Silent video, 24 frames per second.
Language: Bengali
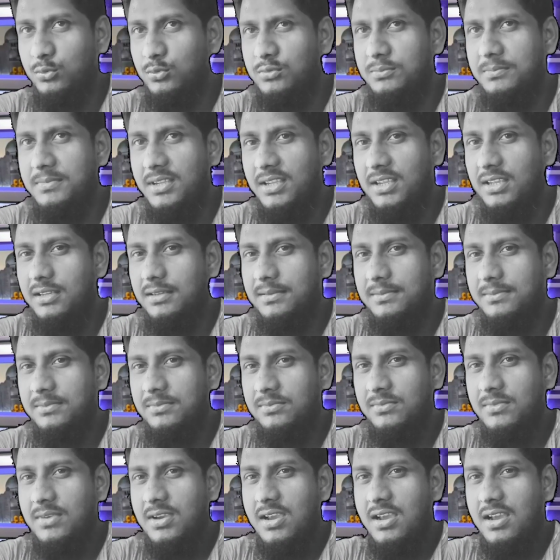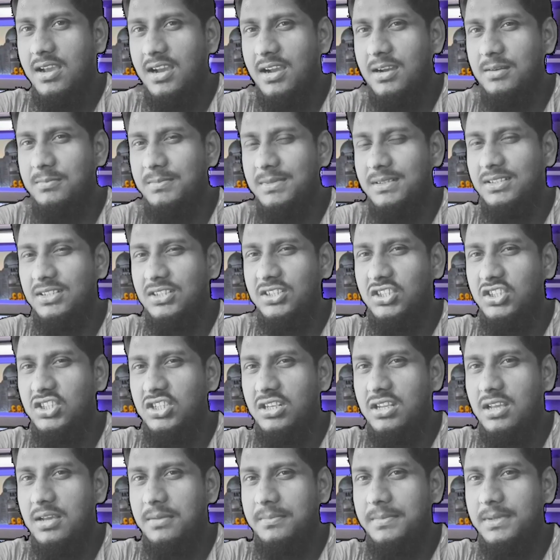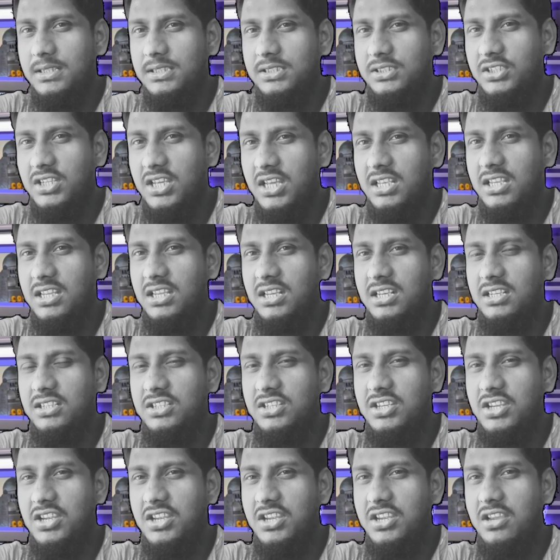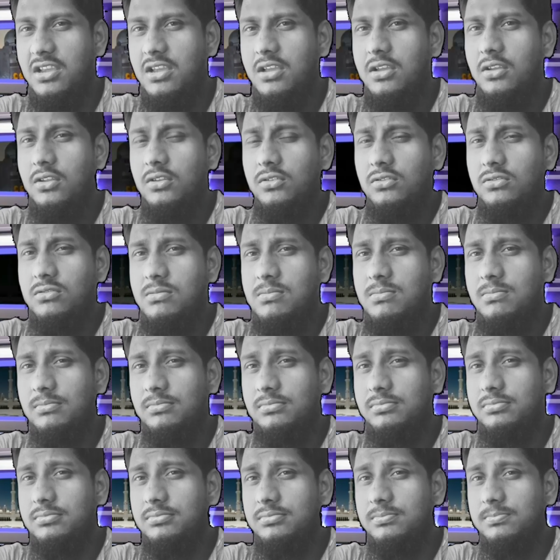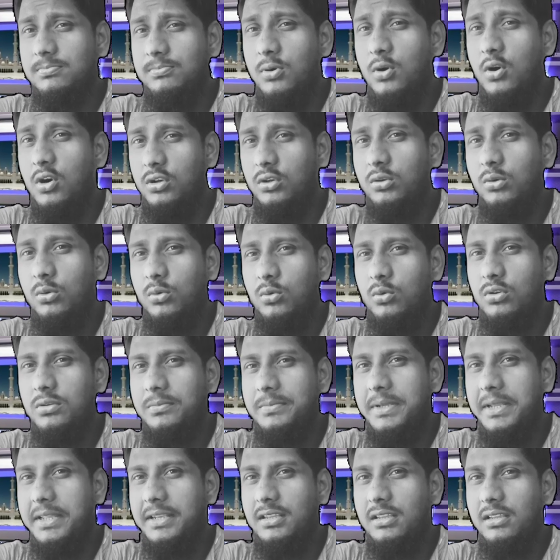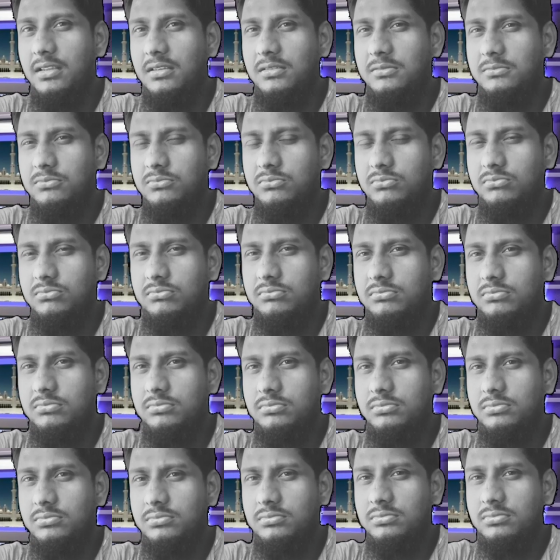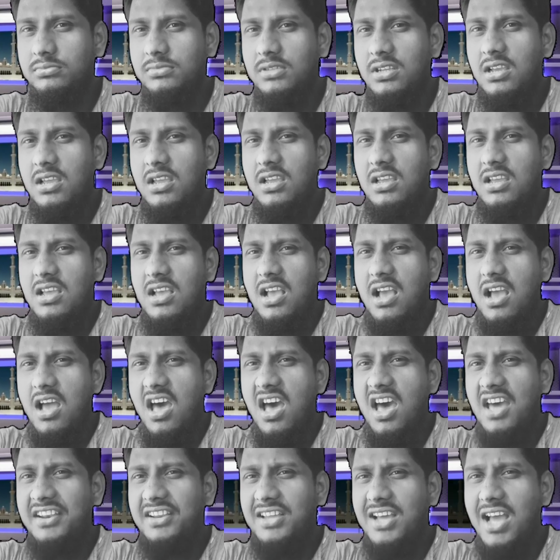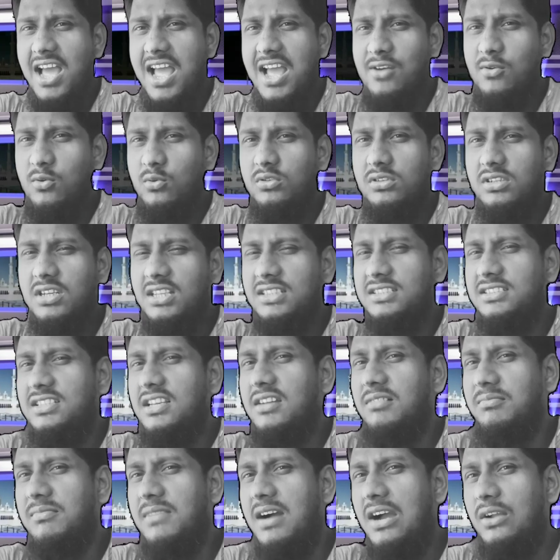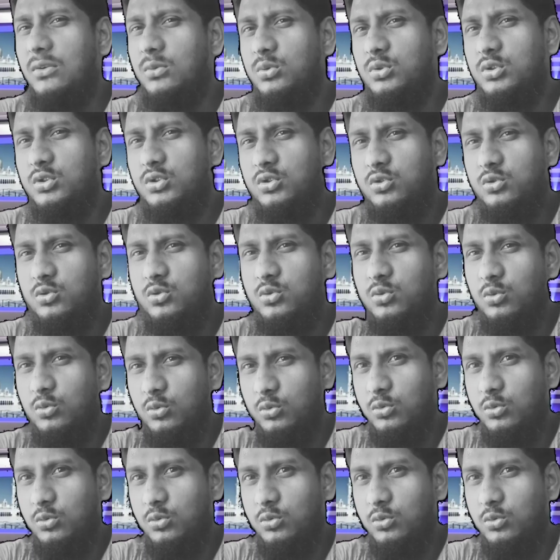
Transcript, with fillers: এবং অনেক কিছুই মানুষের কাছ থেকে চুরি করে নেয় তারা এটা চিন্তা করে না তার